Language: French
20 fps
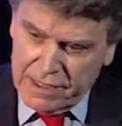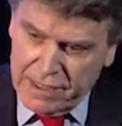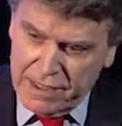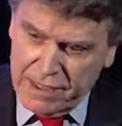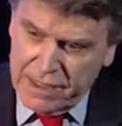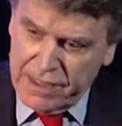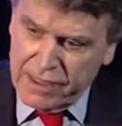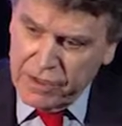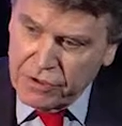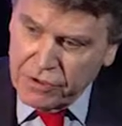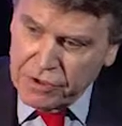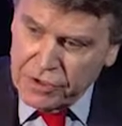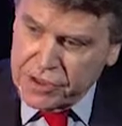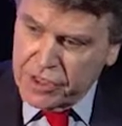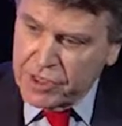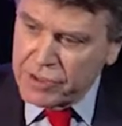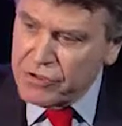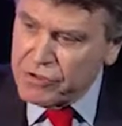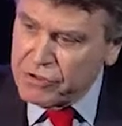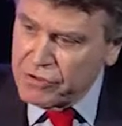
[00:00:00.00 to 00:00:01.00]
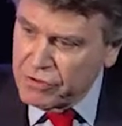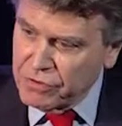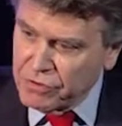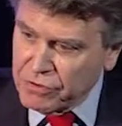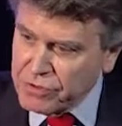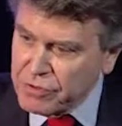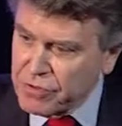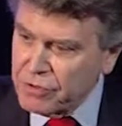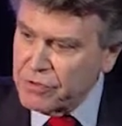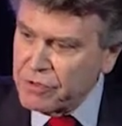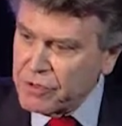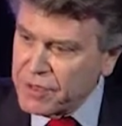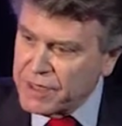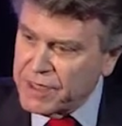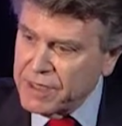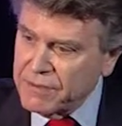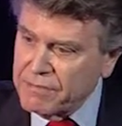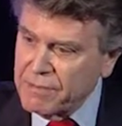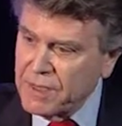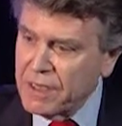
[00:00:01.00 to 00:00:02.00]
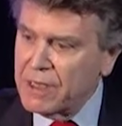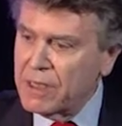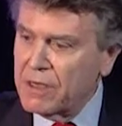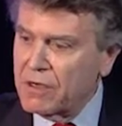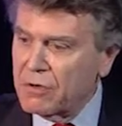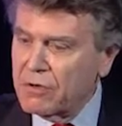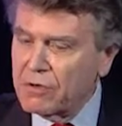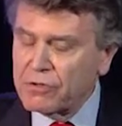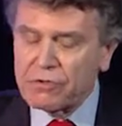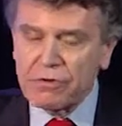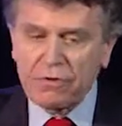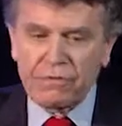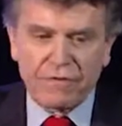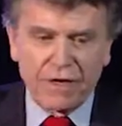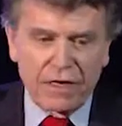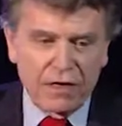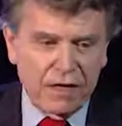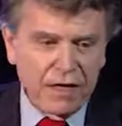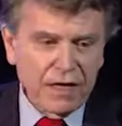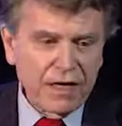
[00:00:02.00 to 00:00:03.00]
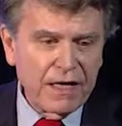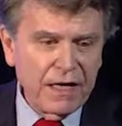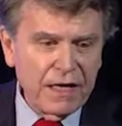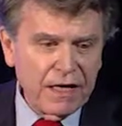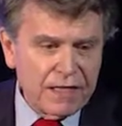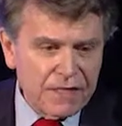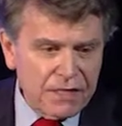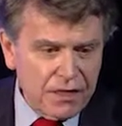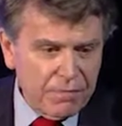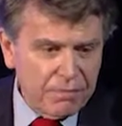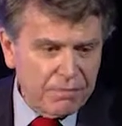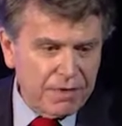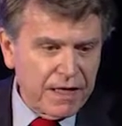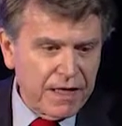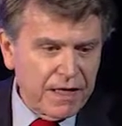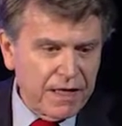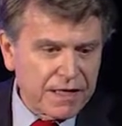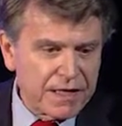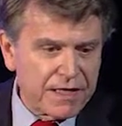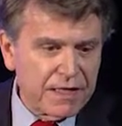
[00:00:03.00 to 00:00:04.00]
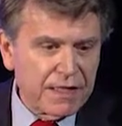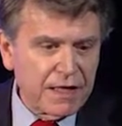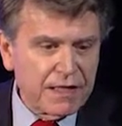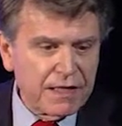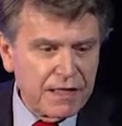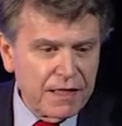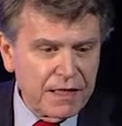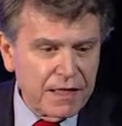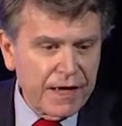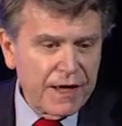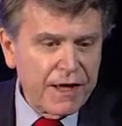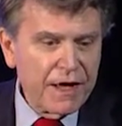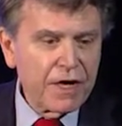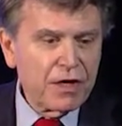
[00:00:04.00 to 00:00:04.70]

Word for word: les négociations sur le climat ont une valeur exemplaire, c'est-à-dire